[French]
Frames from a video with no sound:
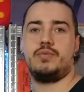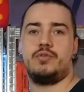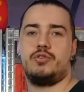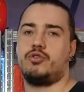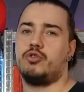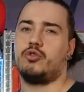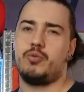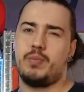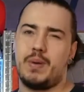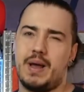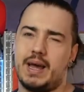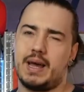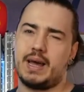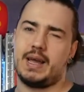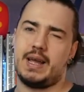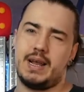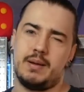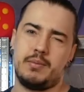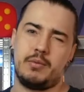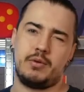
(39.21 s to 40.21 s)
J'en suis pas
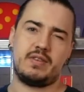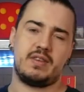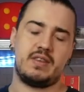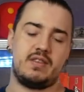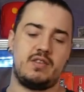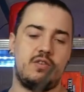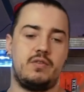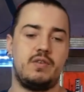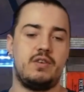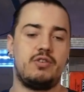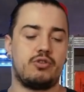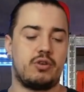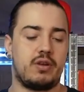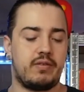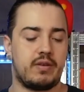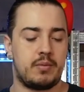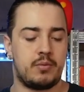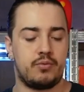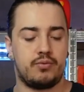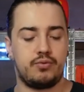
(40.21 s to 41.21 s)
réellement satisfait, j'aurais
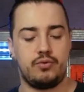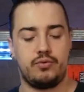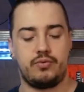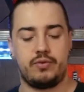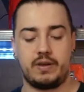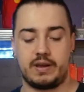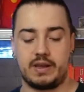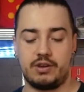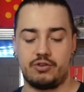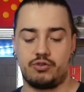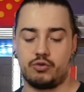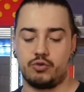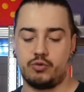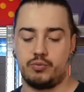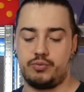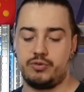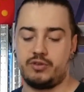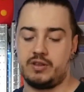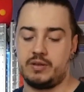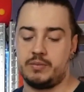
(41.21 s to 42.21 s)
vraiment voulu faire quelque chose de
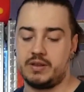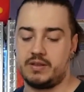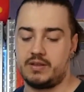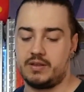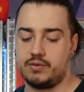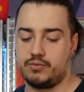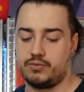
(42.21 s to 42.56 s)
plus cinématique,